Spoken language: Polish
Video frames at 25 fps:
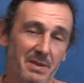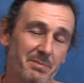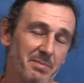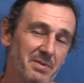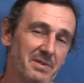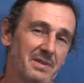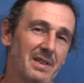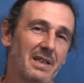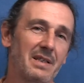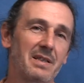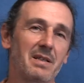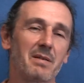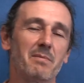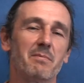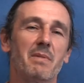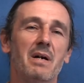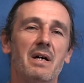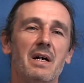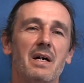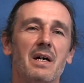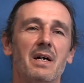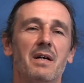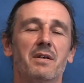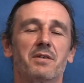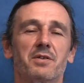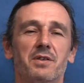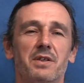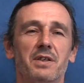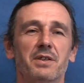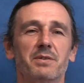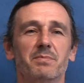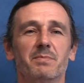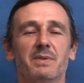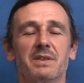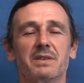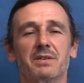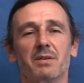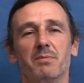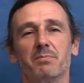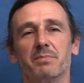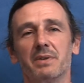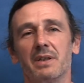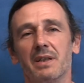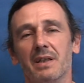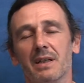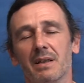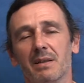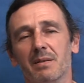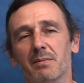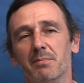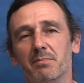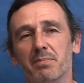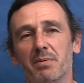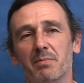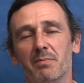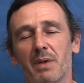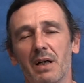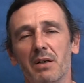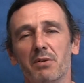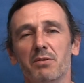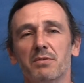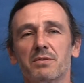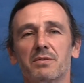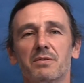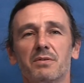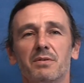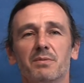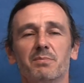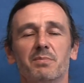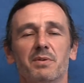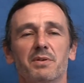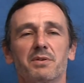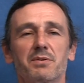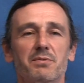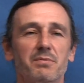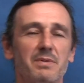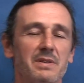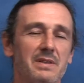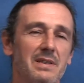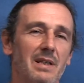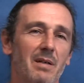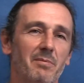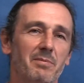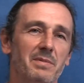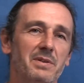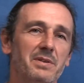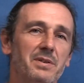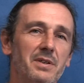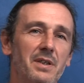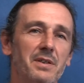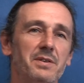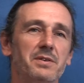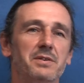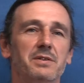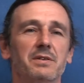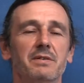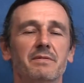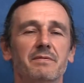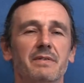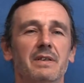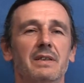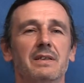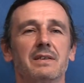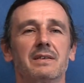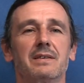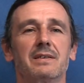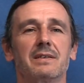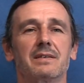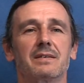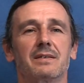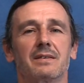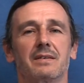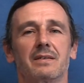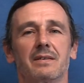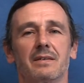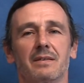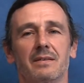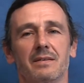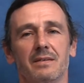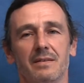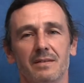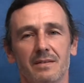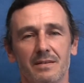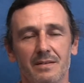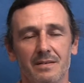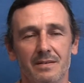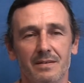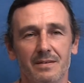Poza tym szliśmy sobie pomalutku, bo szły z nami dzieci, więc y,